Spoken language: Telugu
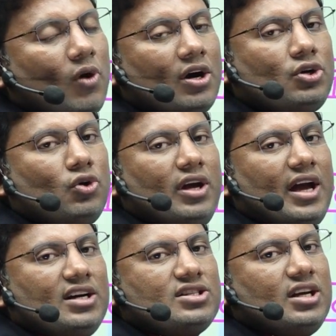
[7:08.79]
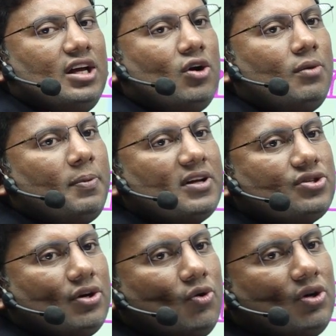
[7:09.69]
వన్ టూ ఎయిట్ జీరో
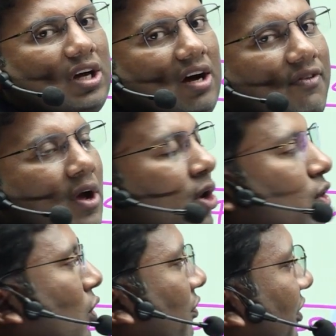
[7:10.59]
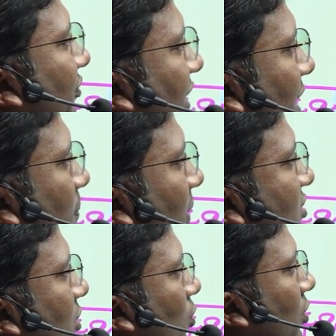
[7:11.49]
ప్లస్ రూట్ ఆఫ్ టూ ఫిఫ్టీ
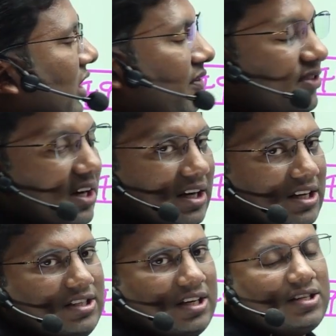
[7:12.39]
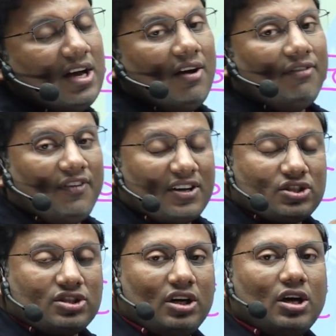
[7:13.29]
ప్లస్ రూట్ ఆఫ్ థర్టీ సిక్స్
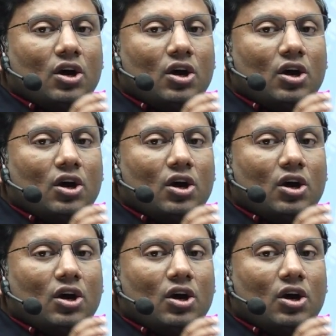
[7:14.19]
ఫస్ట్